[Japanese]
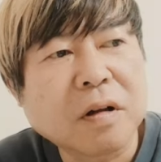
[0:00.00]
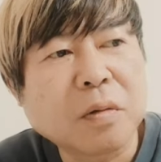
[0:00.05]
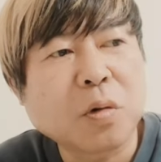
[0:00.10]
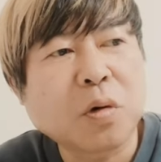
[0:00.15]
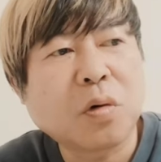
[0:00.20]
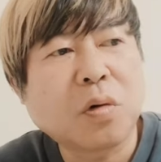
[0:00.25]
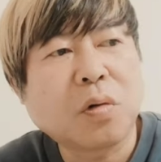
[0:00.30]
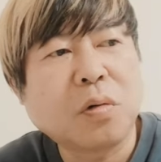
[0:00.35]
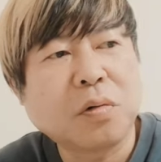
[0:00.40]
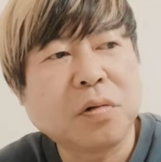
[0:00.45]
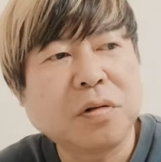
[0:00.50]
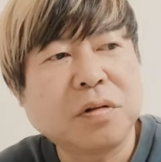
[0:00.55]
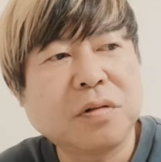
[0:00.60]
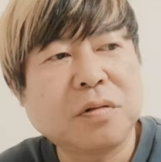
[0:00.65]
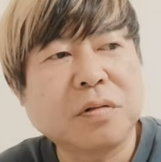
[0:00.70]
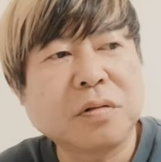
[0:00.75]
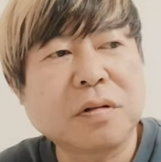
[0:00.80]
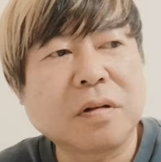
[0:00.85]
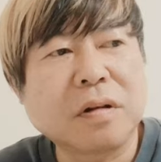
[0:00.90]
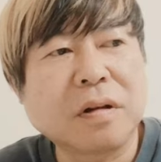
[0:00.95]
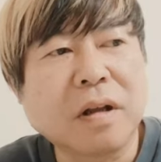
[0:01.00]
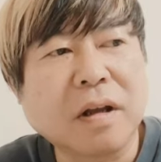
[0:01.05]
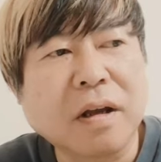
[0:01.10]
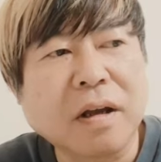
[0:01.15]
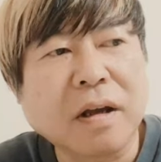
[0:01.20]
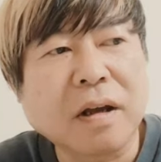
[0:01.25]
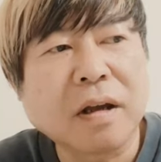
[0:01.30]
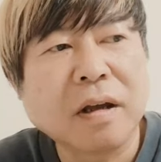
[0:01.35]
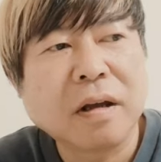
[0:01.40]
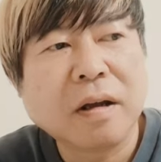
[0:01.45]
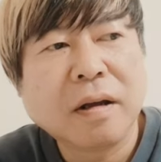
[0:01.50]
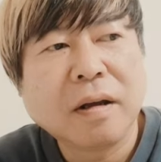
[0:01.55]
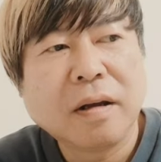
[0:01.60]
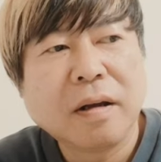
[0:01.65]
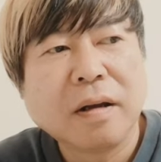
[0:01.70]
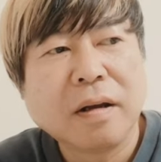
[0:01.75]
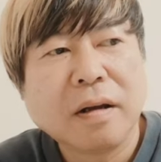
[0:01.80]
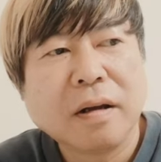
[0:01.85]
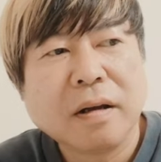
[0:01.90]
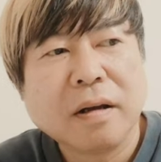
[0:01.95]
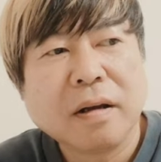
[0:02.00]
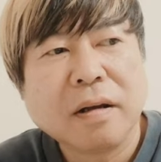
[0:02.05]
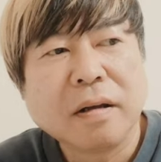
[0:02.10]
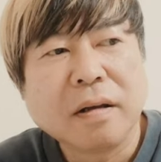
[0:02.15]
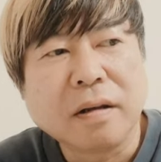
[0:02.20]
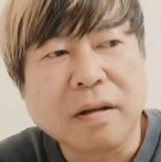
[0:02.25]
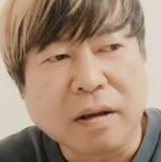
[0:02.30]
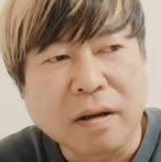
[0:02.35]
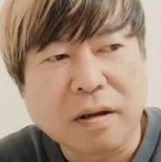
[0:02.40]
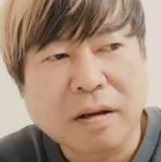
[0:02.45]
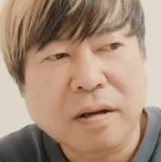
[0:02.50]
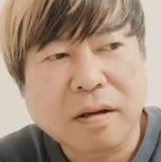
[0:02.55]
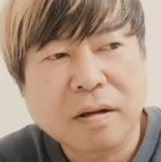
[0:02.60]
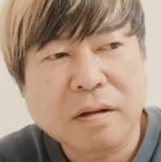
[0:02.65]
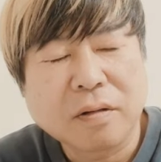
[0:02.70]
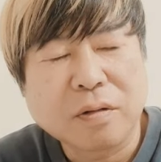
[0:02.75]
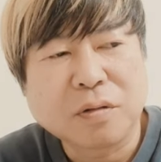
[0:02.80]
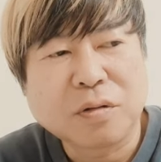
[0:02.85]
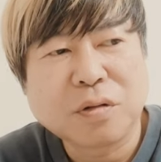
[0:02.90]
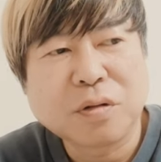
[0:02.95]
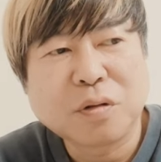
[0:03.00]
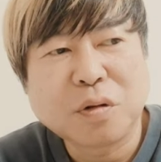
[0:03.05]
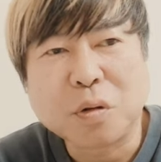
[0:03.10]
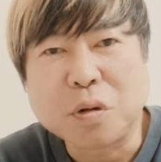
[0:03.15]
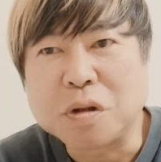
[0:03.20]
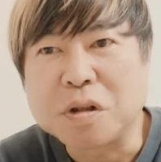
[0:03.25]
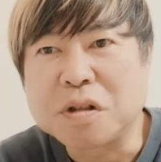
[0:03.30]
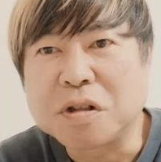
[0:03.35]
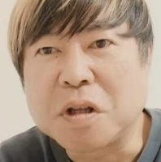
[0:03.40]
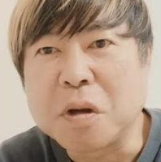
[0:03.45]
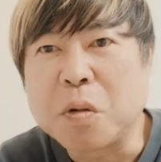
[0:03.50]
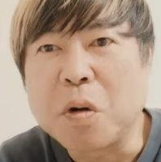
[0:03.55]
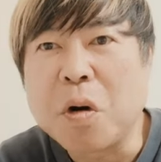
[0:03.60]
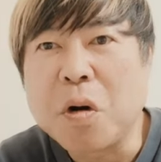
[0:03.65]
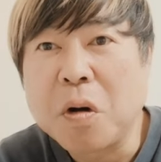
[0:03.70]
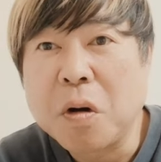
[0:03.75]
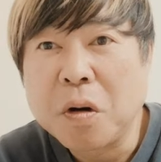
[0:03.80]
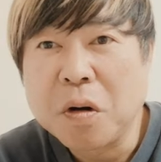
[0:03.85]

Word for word: でも、こういうのって、ね、その風俗にしても、